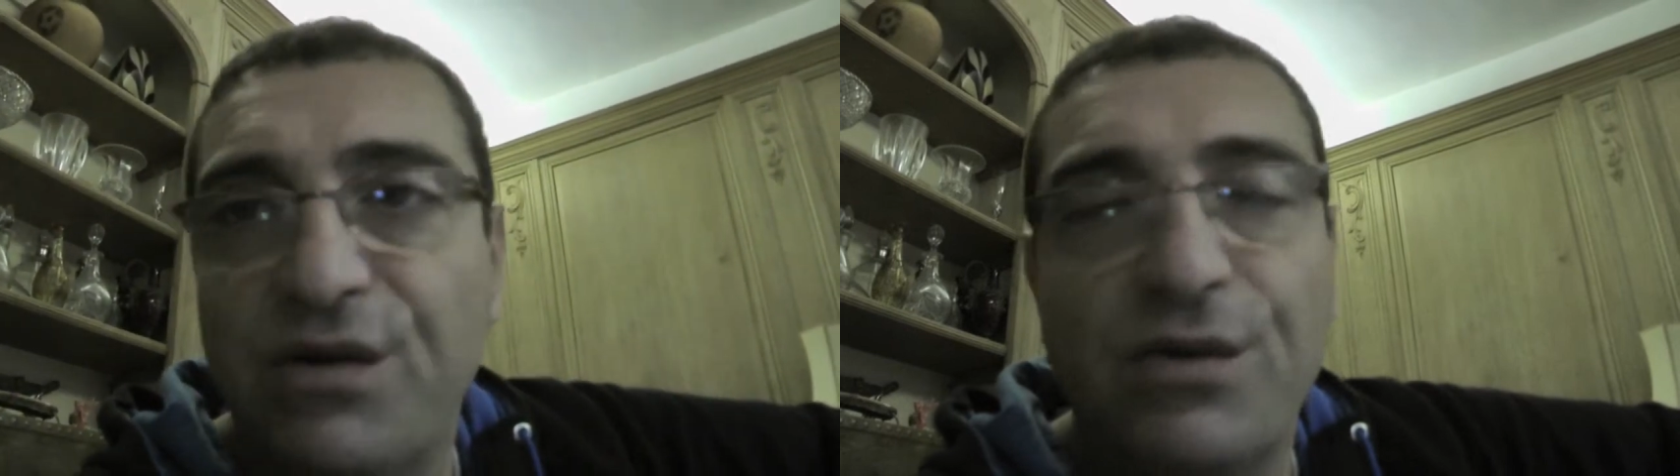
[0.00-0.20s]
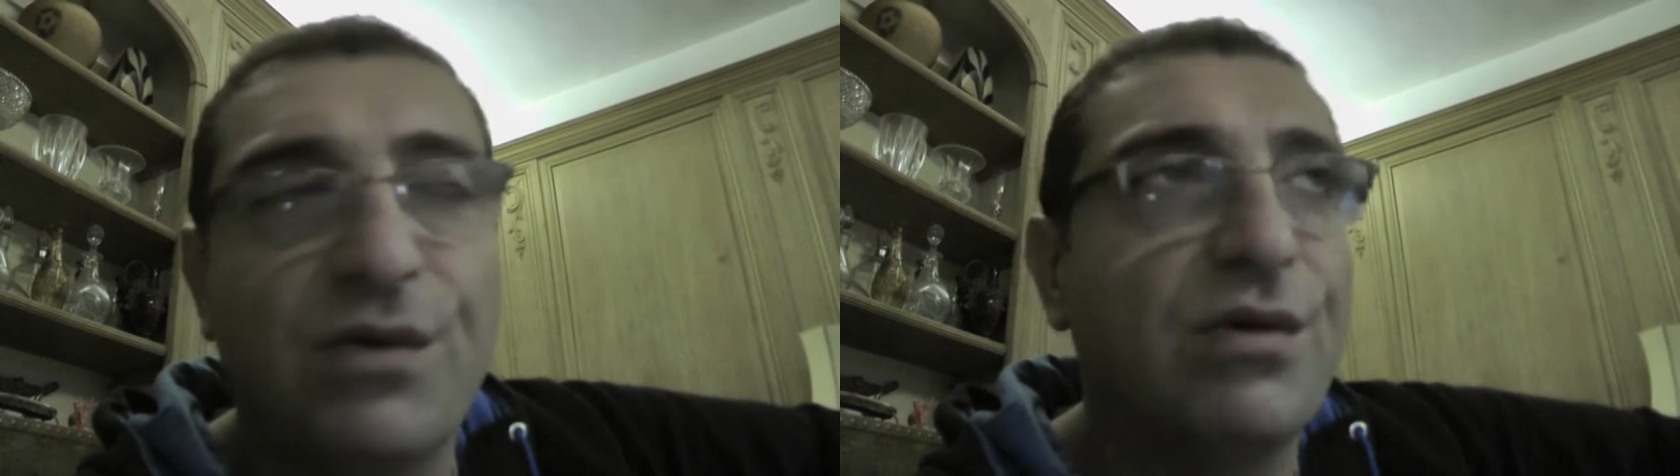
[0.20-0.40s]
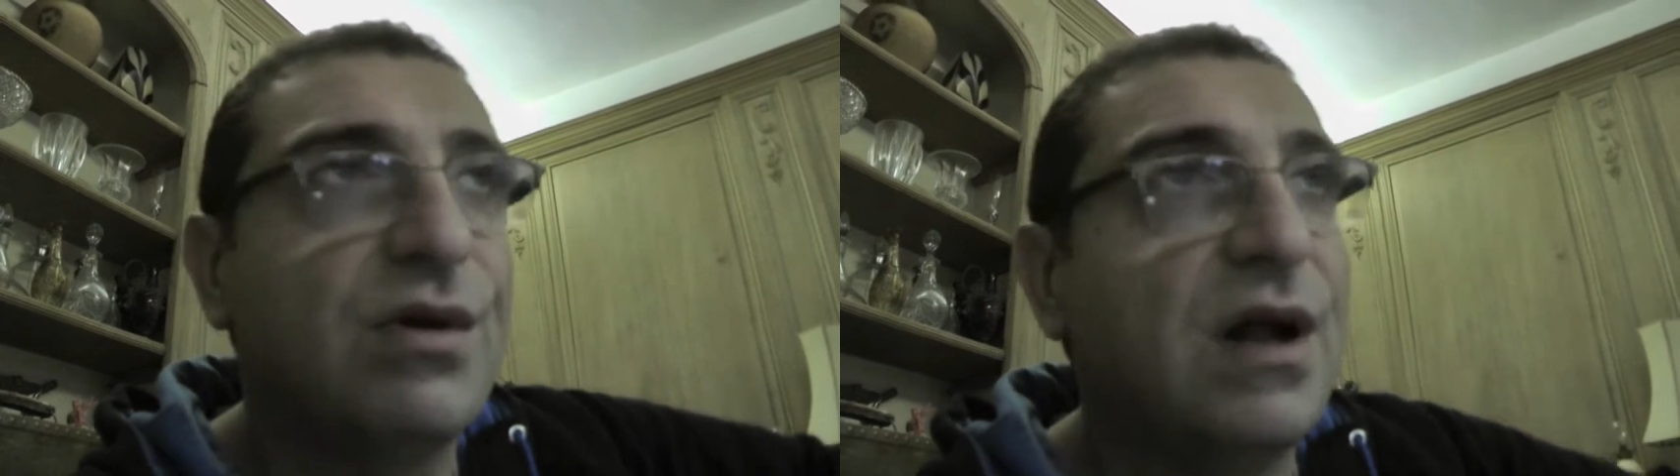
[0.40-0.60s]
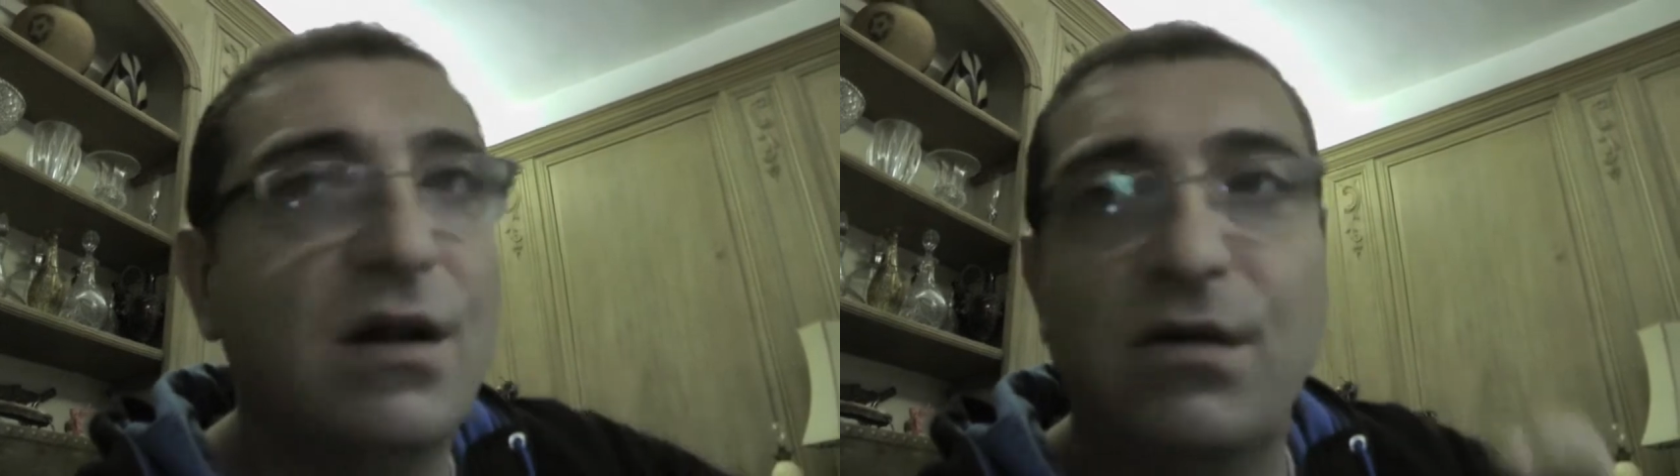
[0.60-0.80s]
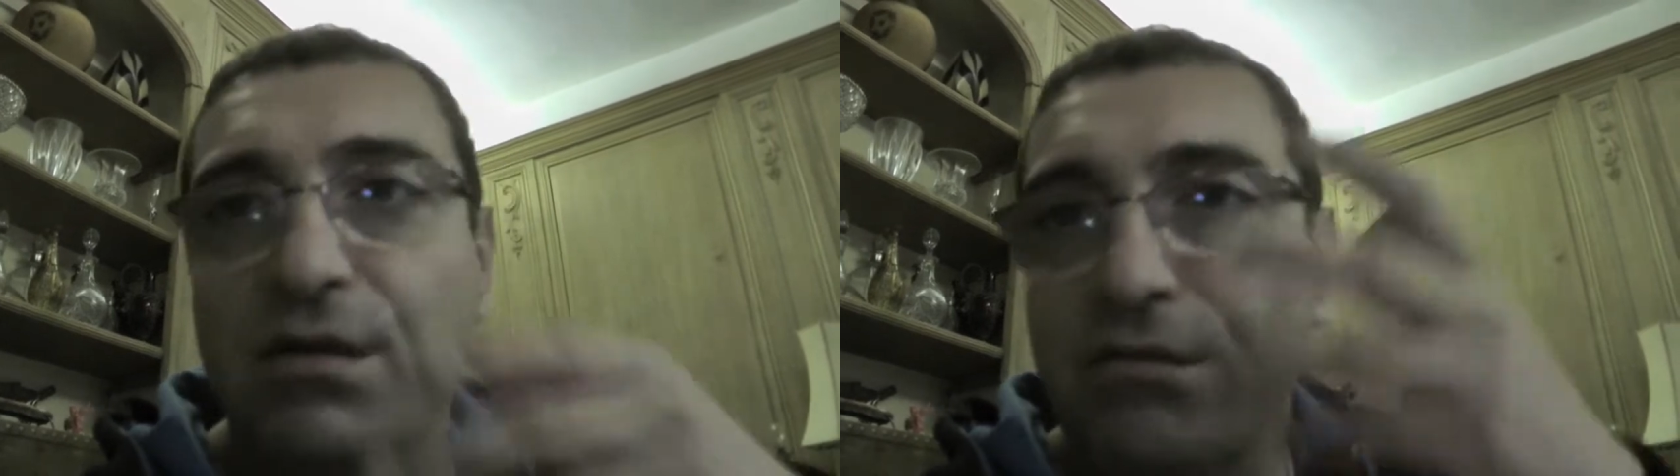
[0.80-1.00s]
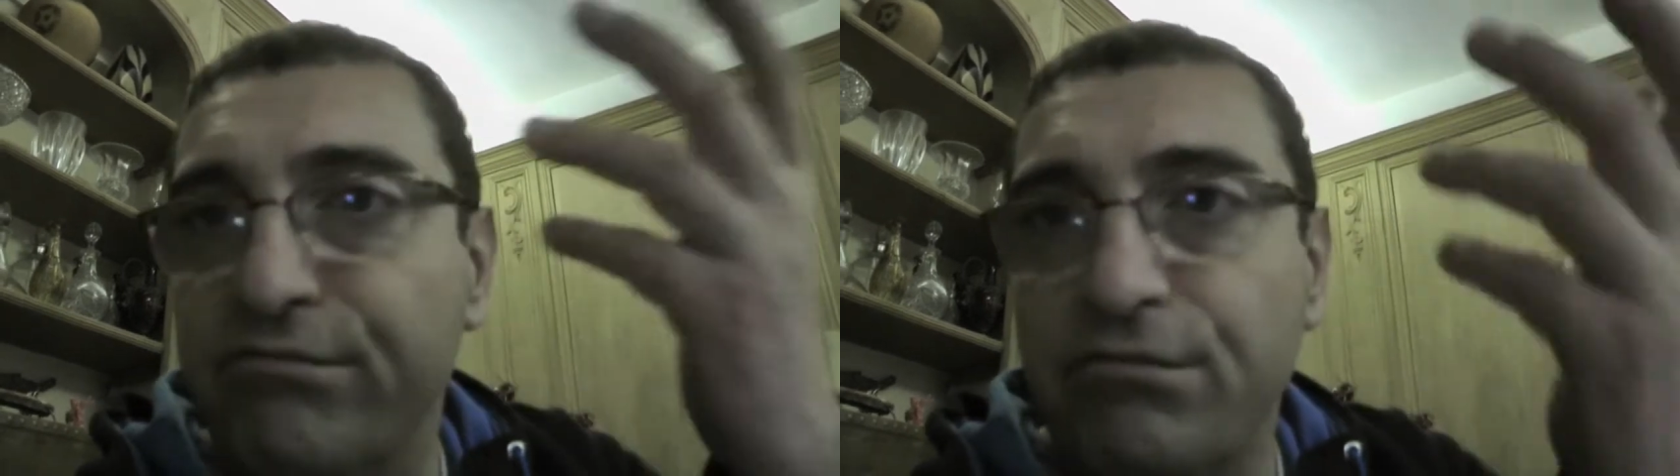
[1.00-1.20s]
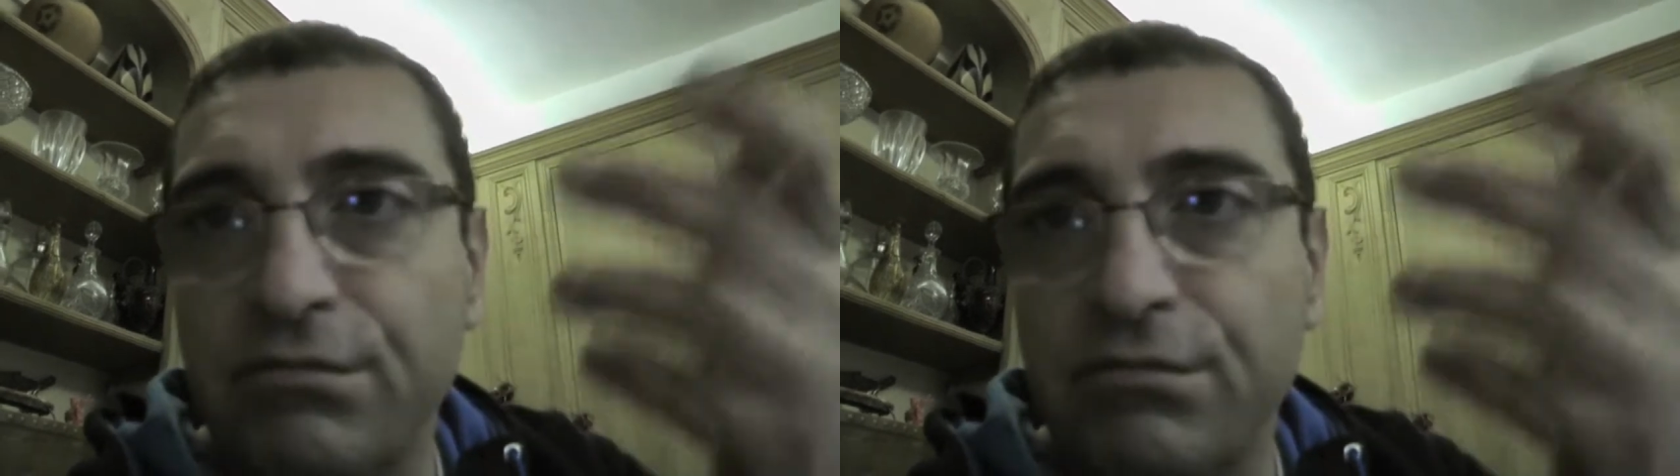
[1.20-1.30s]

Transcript: loro lo calcolano